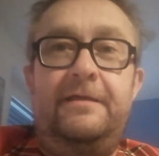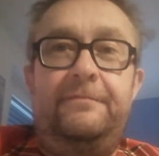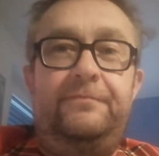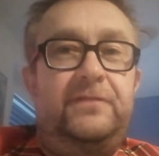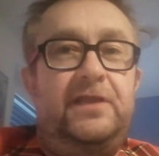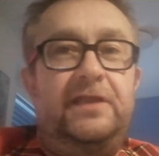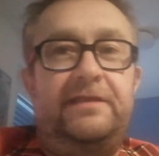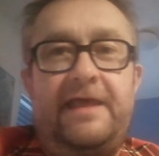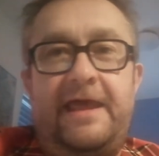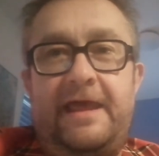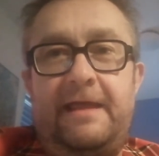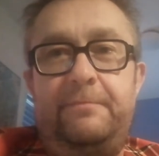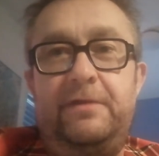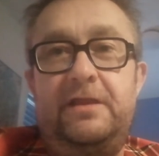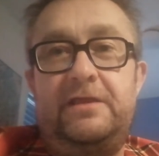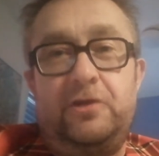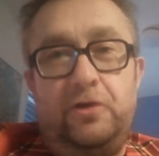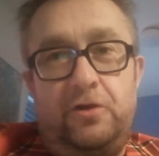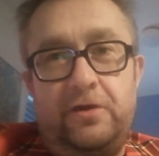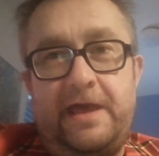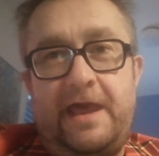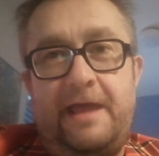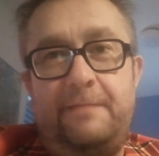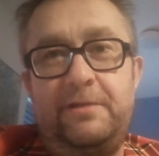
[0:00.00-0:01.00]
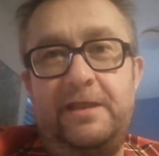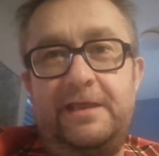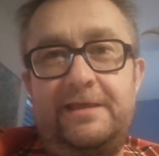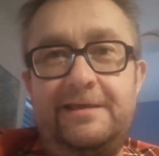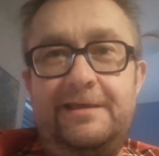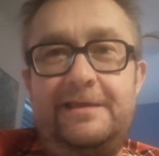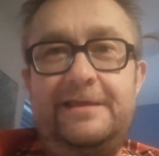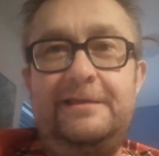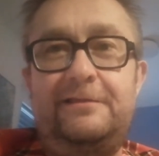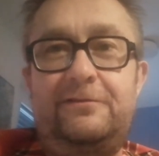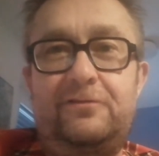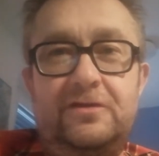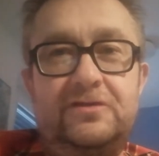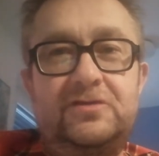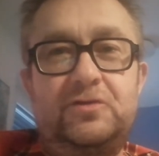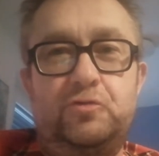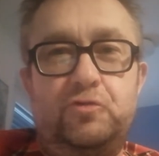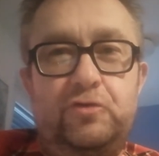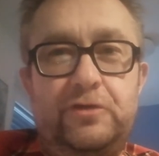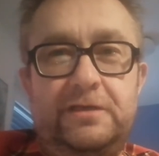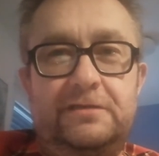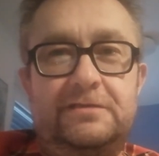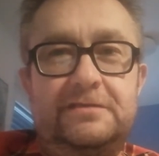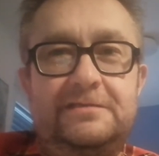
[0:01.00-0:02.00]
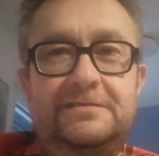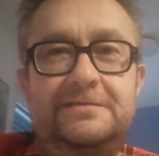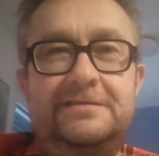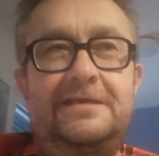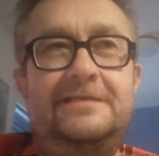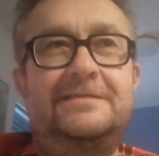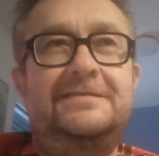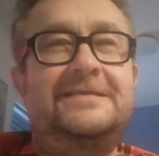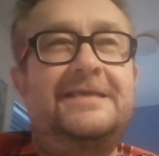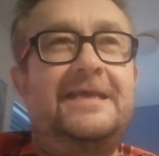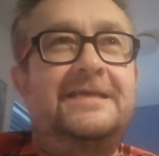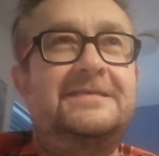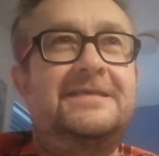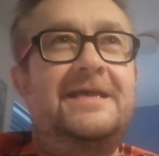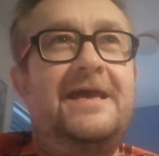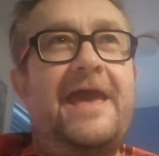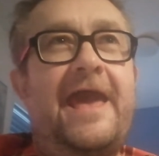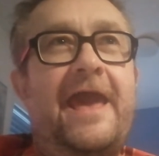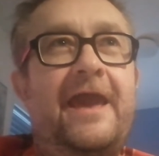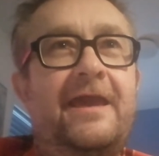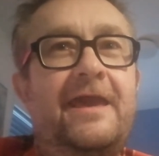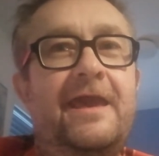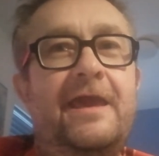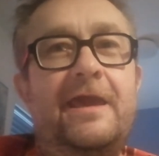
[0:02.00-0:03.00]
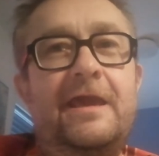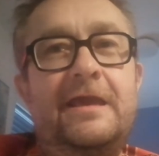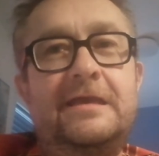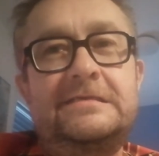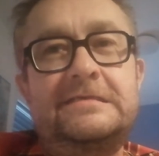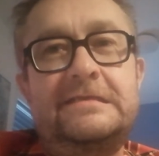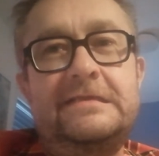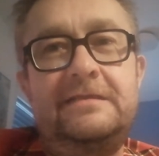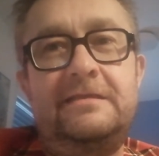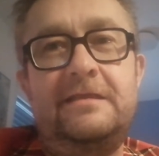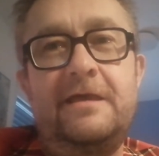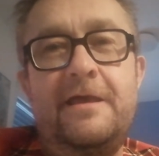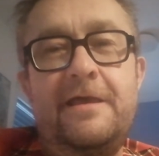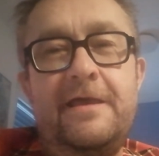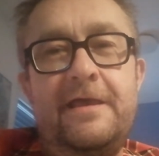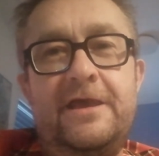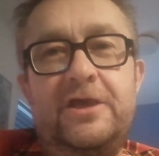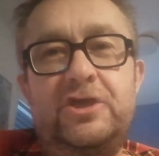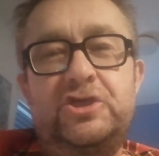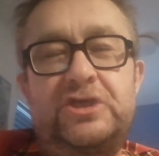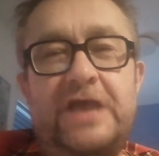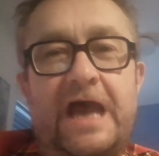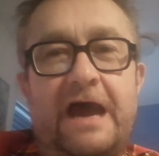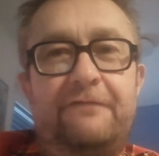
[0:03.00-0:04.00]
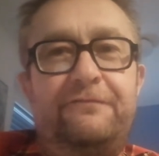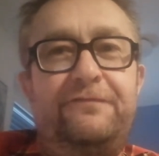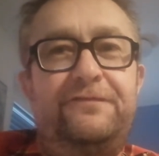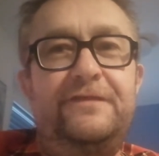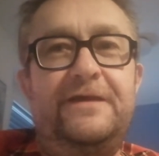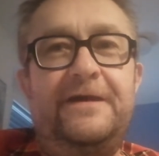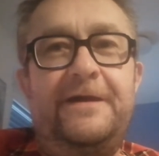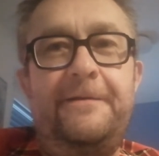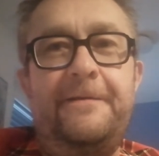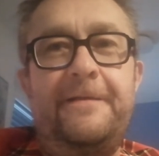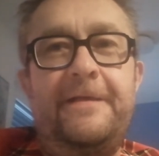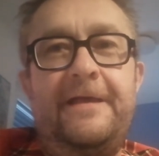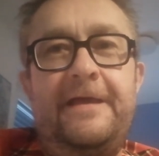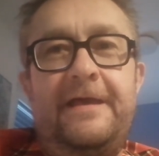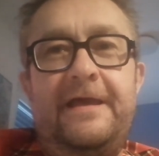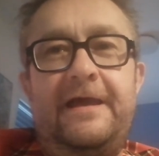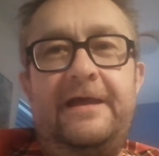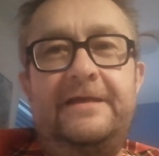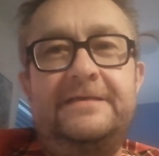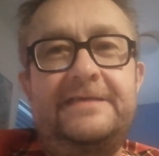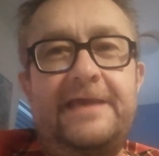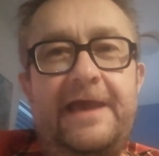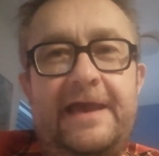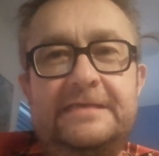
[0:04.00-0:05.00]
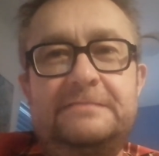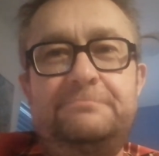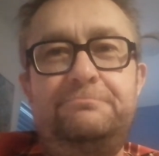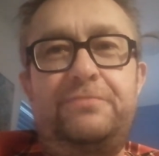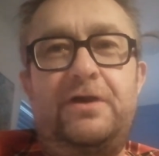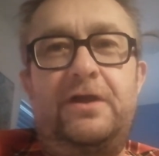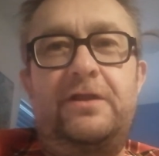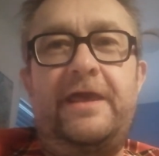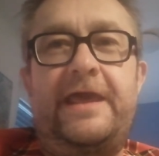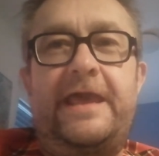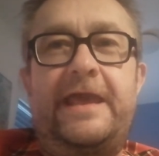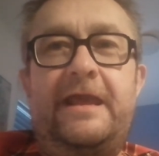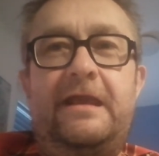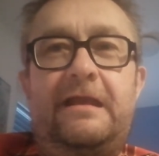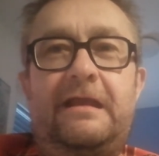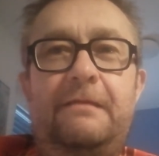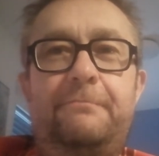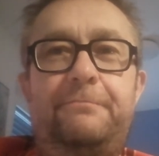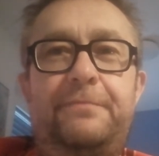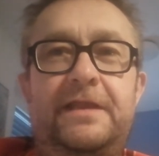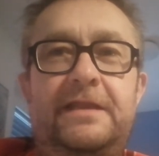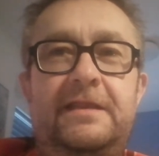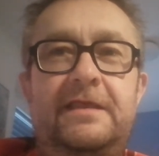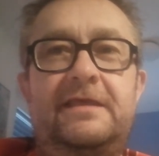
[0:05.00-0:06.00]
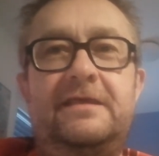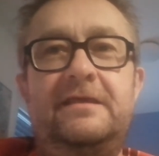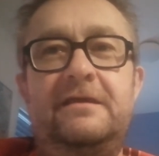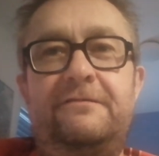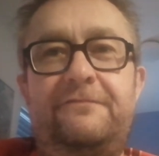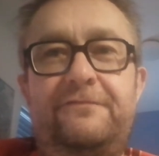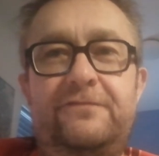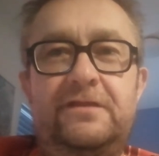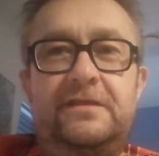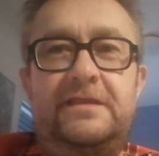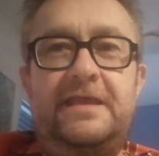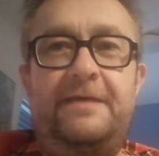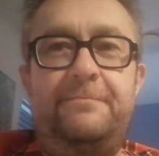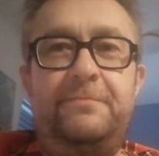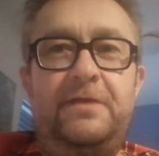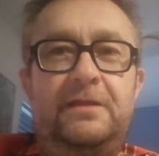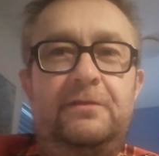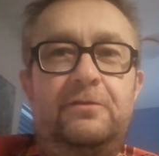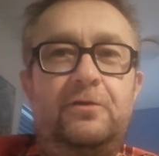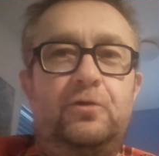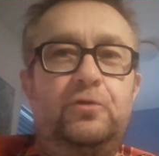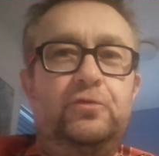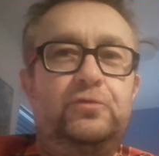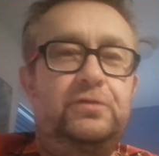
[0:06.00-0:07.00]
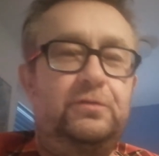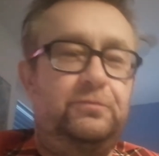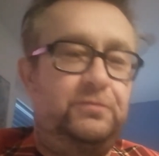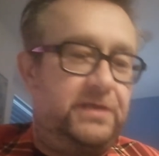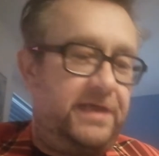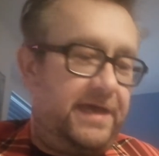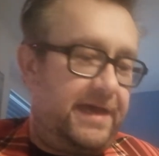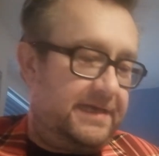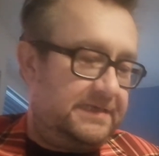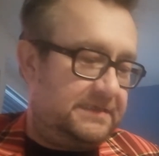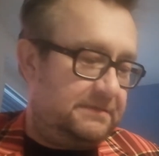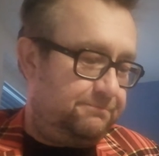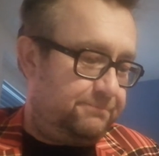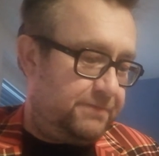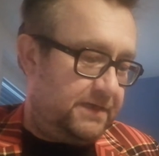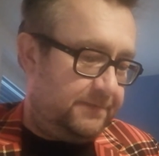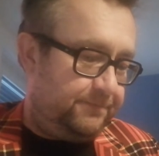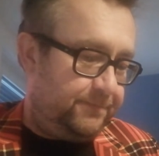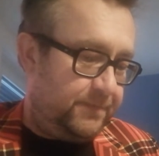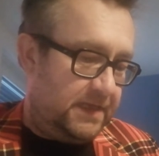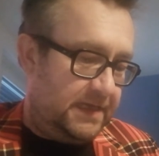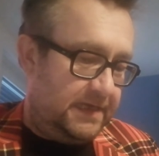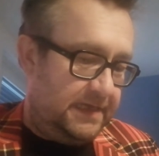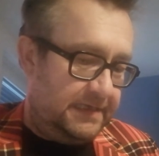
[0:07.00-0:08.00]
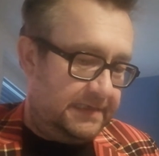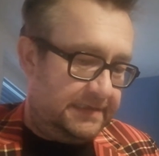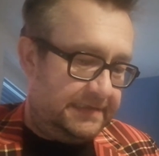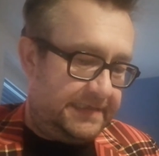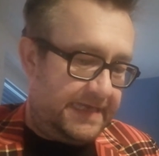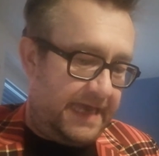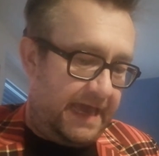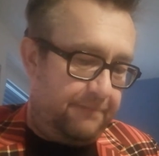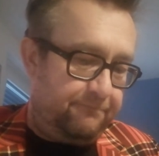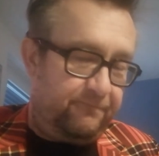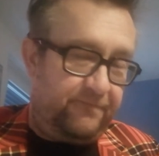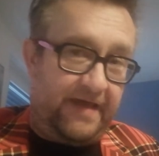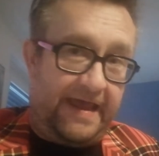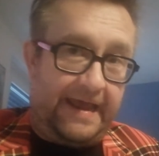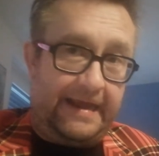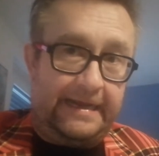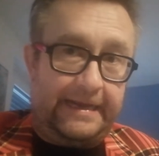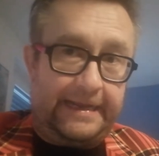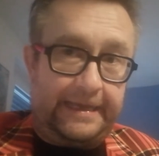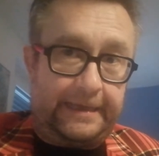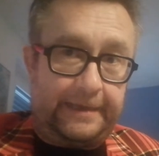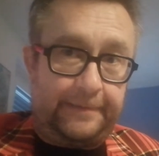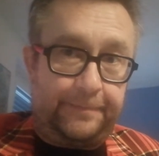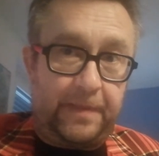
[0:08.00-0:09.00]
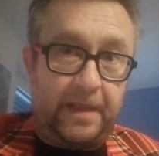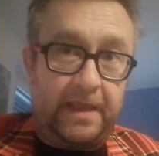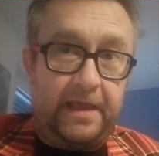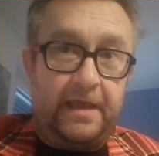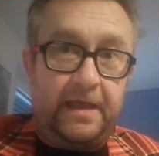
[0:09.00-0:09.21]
nicht heimlich, ja, heimlicher Hit, also oh ja, das ist ein sehr, sehr eingängiges Lied. Schaffner, als Eisenbahner Enkel bin ich ja für Themen rund um die Eisenbahn sehr empfänglich.